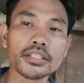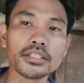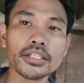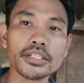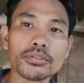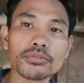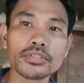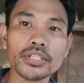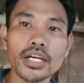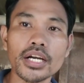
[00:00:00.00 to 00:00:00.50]

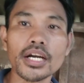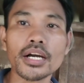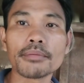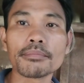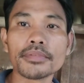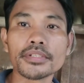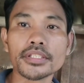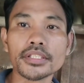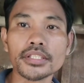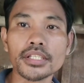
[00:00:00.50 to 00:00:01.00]
dito sa
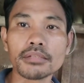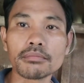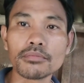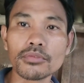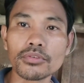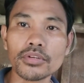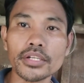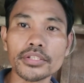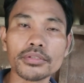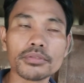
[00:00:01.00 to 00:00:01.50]
amin eh,
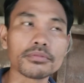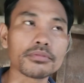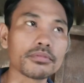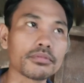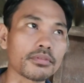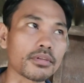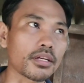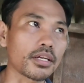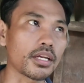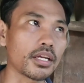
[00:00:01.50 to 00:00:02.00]
nagmura
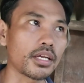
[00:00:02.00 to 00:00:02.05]
yung